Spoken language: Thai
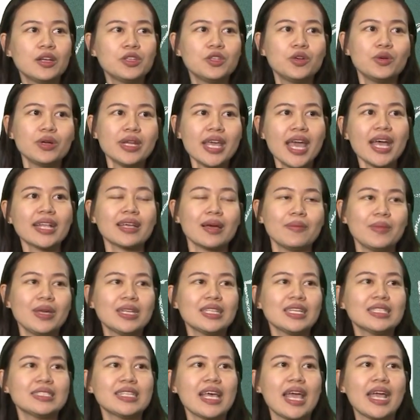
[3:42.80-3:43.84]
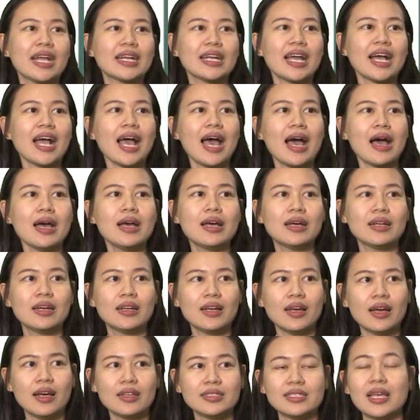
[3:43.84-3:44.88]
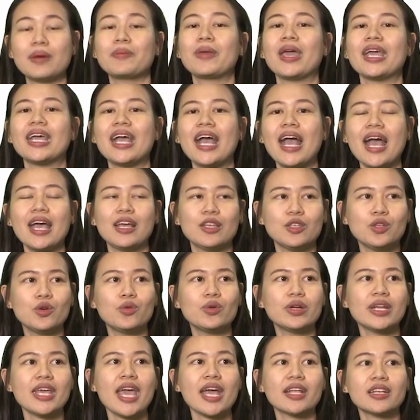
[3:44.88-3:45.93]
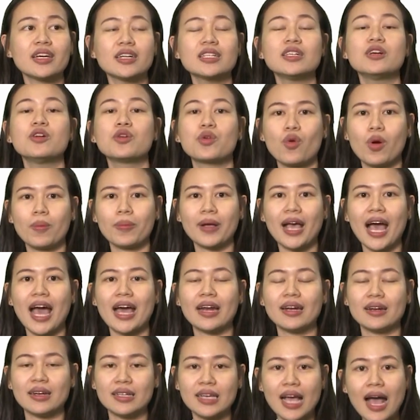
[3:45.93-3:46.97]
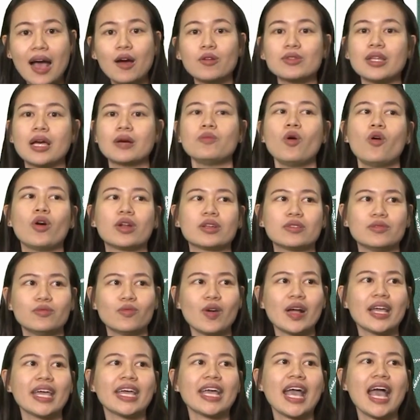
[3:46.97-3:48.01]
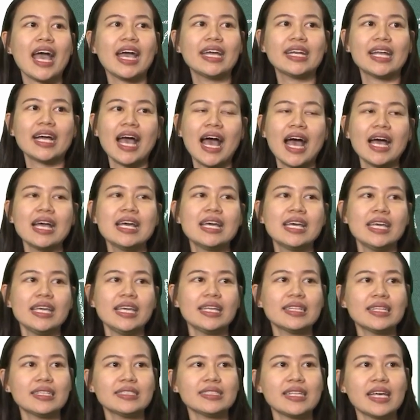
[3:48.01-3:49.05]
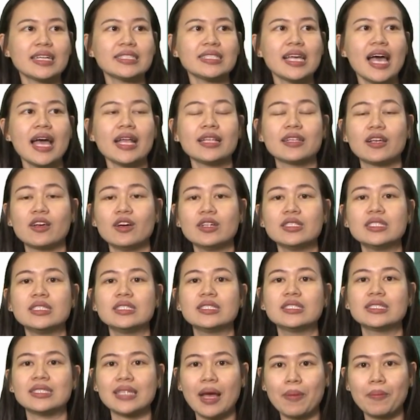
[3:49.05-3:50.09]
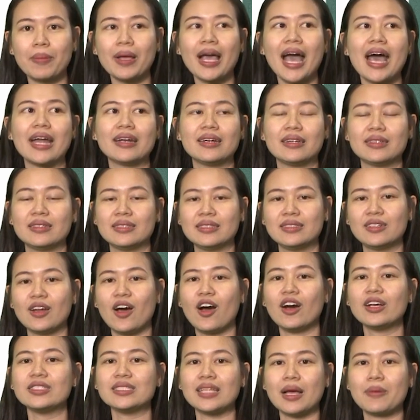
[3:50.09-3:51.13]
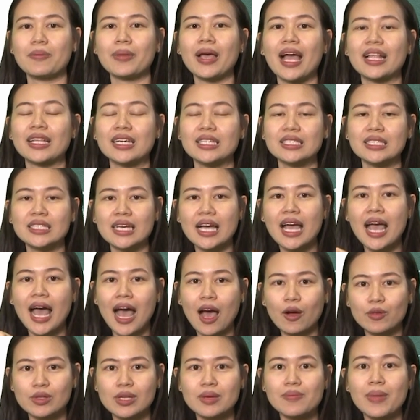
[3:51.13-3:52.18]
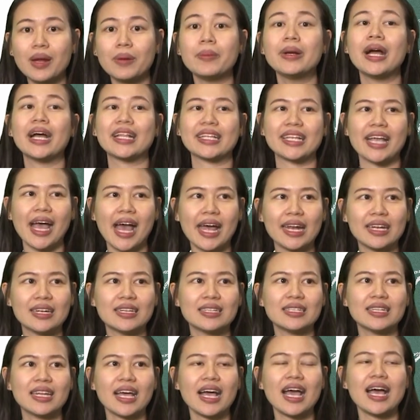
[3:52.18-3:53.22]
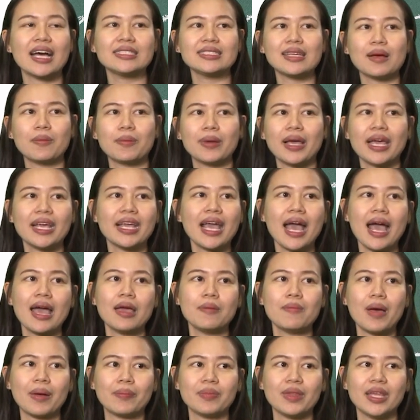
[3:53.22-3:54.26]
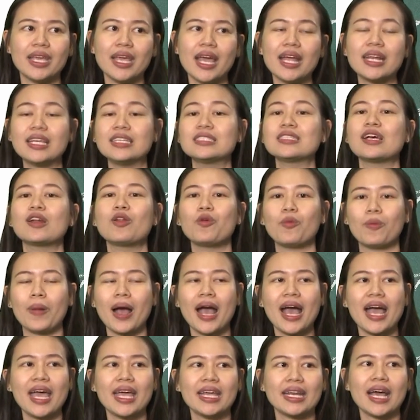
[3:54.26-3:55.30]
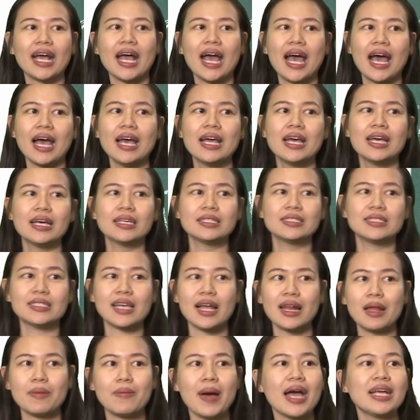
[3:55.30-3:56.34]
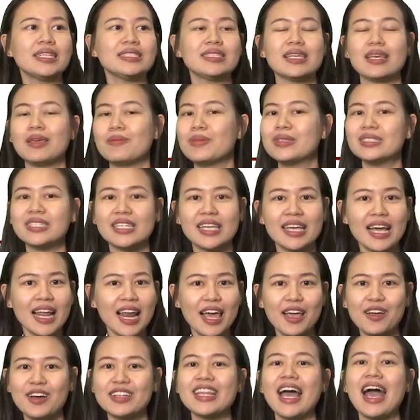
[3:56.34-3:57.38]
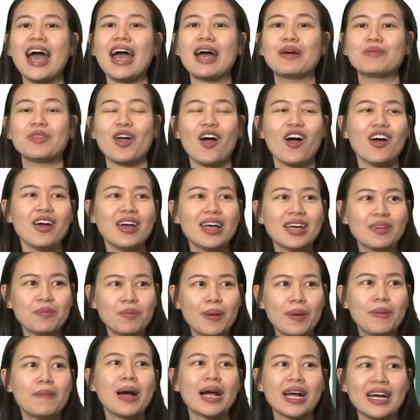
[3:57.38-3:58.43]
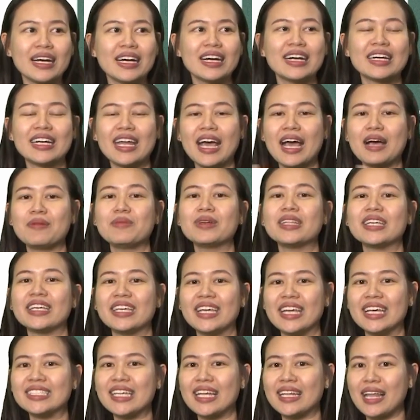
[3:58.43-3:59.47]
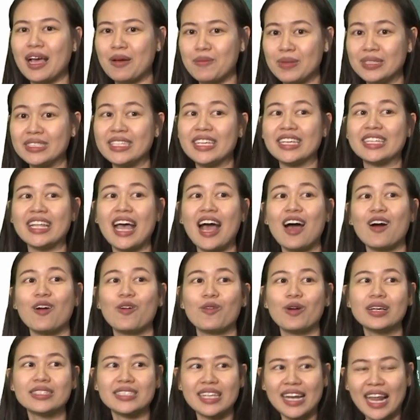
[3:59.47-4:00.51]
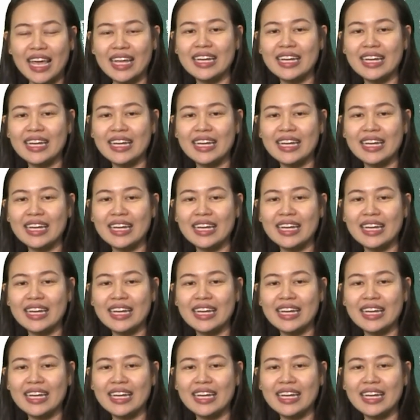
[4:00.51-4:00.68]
ยูเนียนกับอินเตอร์เซ็กนะคะจำง่ายๆ ยูเนียนก็คือรวมกันหรือเอาทั้งหมด ว่าง่ายๆนะคะ อินเตอร์เซ็กชันก็คือซ้ำกัน เนาะซ้ำกันก็คือเอาที่มันเหมือนกันนะคะจำง่าย ๆ แบบนี้ อันนี้สรุปให้นะคะ จะระบายสีเป็นสีอะไรก็ตามเนาะบังเอิญนะคะ เมื่อกี้อาจารย์ทำเป็นสีเทา สไล